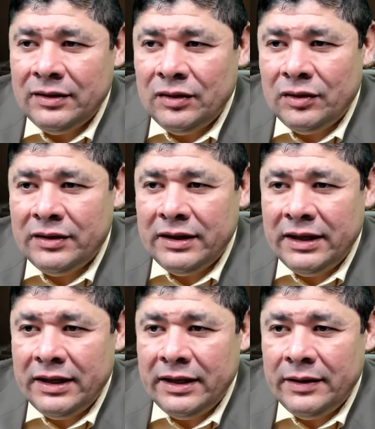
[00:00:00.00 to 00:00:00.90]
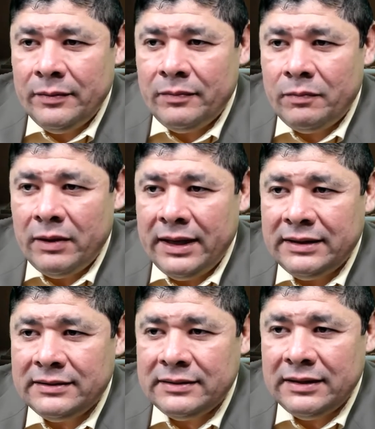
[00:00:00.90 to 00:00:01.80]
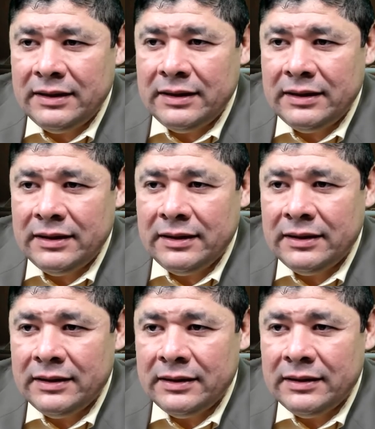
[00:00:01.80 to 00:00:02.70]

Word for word: donde pues eh,